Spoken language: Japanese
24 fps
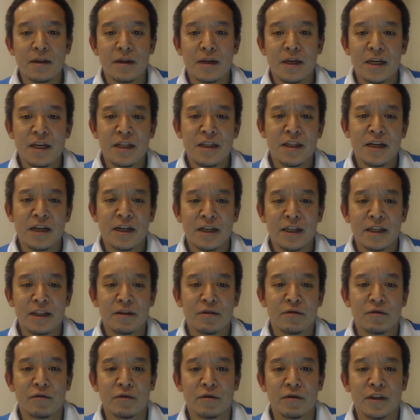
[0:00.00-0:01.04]

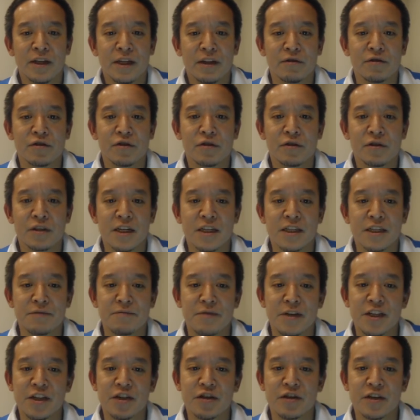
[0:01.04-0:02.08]
インターネットでの直接
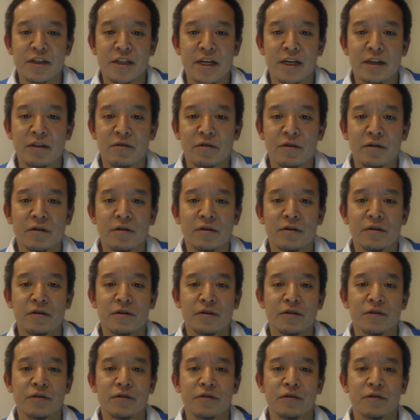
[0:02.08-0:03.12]
民主制と
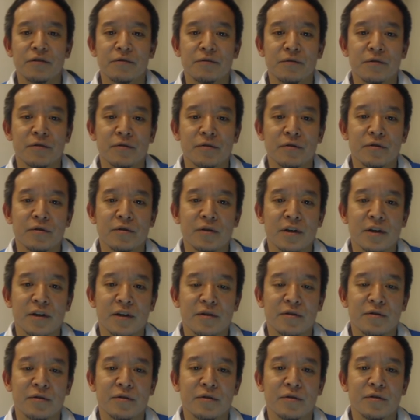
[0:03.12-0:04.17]
いうこ
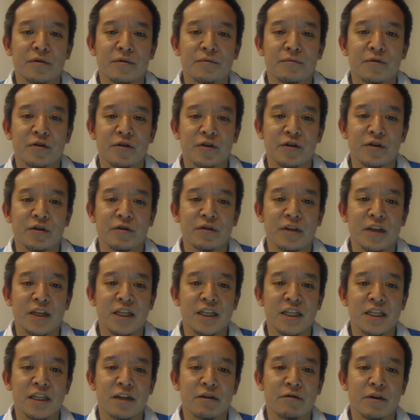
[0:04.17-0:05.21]
とを目標
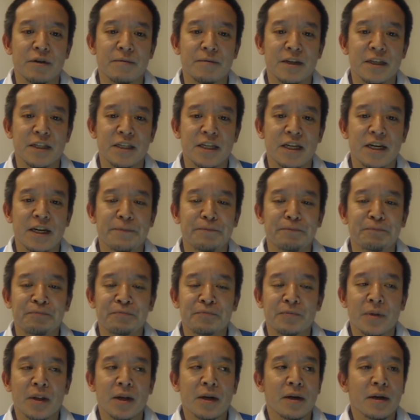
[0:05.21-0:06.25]
にしておりまして、
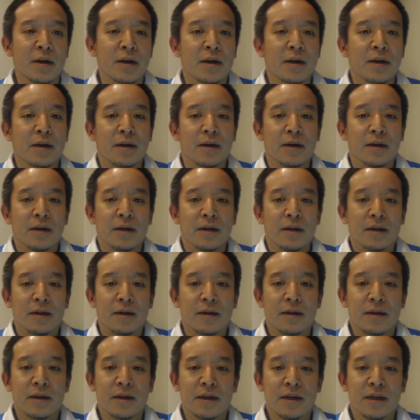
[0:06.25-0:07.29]

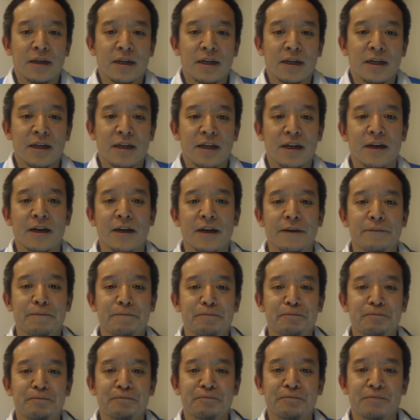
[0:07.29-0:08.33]

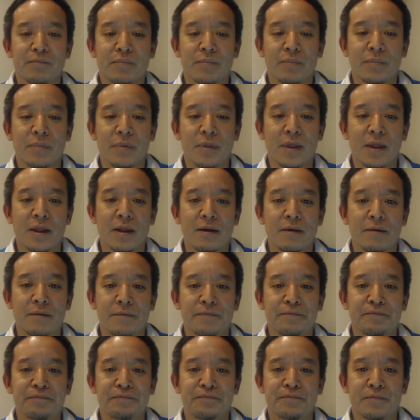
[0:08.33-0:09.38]

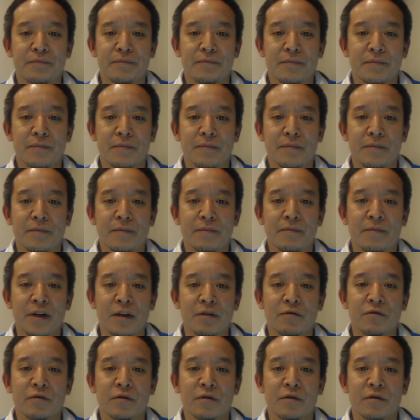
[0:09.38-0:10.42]
えー、
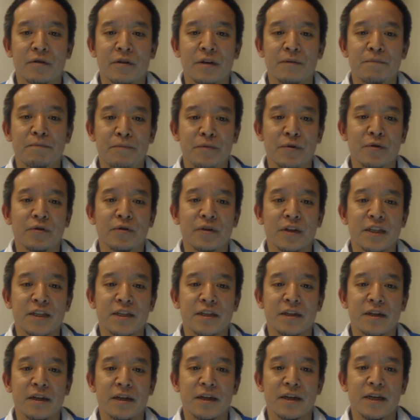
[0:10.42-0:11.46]
まあ、この1票をで
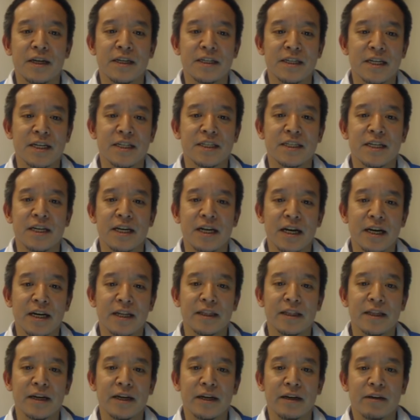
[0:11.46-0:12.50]
すね賛成
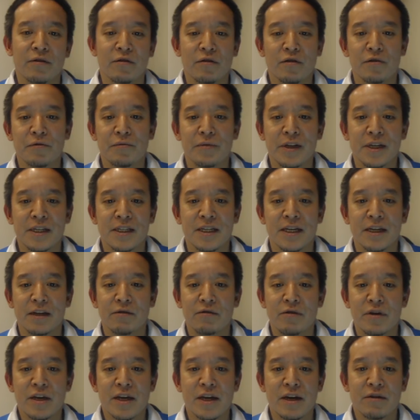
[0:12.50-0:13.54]
反対を皆さん
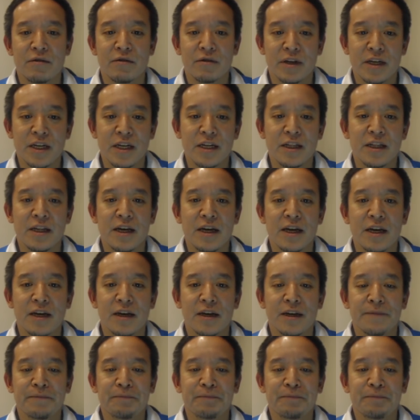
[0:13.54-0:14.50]
の意見を聞いて、